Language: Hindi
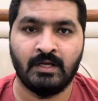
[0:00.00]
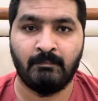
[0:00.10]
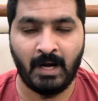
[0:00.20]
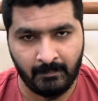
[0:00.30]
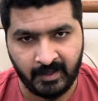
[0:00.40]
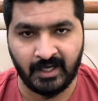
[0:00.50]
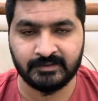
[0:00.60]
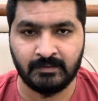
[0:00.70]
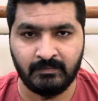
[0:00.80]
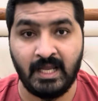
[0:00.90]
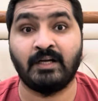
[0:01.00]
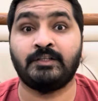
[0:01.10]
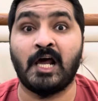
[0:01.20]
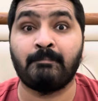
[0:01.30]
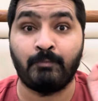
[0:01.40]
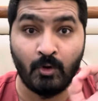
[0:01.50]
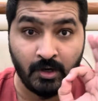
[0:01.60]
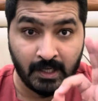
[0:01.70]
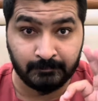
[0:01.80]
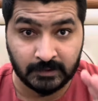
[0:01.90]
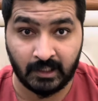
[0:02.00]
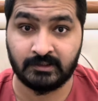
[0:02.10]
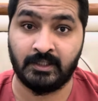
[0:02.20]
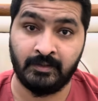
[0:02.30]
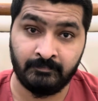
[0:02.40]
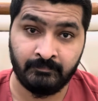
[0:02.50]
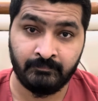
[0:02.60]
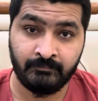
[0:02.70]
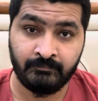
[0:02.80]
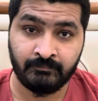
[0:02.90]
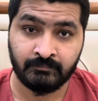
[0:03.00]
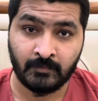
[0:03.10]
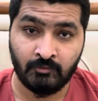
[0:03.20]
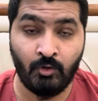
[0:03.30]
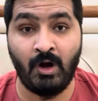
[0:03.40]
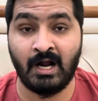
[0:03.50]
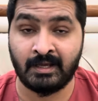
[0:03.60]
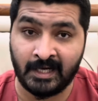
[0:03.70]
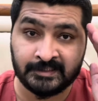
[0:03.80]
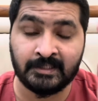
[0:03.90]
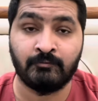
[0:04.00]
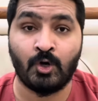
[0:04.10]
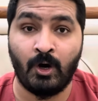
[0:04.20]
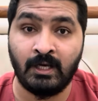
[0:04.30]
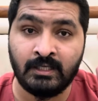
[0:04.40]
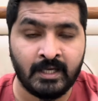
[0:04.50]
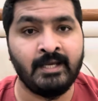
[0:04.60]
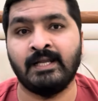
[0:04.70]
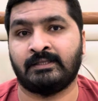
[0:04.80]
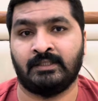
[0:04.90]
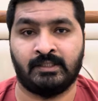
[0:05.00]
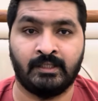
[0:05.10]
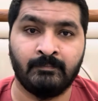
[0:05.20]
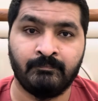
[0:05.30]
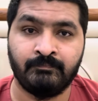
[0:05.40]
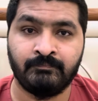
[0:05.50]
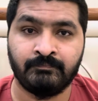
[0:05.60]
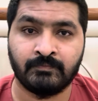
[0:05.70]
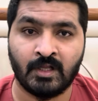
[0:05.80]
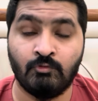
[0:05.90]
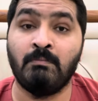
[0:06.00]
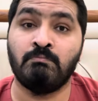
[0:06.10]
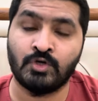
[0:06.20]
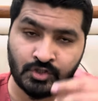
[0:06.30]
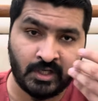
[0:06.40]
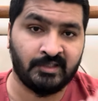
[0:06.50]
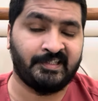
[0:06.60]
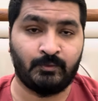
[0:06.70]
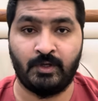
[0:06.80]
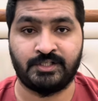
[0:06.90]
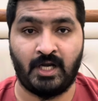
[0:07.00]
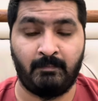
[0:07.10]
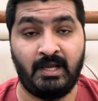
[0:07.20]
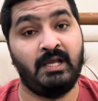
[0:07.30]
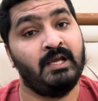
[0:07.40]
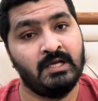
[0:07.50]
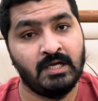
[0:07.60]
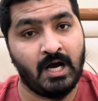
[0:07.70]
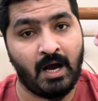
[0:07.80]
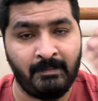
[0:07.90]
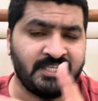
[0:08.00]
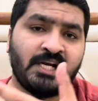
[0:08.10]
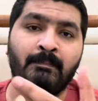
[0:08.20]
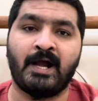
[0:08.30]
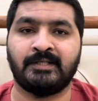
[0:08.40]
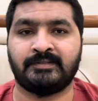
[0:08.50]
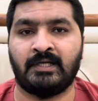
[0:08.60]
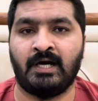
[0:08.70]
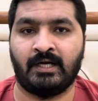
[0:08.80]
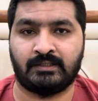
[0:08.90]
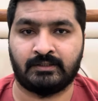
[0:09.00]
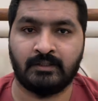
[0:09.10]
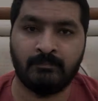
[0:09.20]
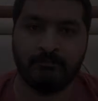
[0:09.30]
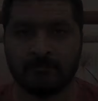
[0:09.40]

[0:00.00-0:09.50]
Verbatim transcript: बाबर आजम एक डरपोक कप्तान थे वो अग्रेसिव कॉल नहीं लेते थे वो मुश्किल सिचुएशन में हमेशा पाकिस्तान हारता था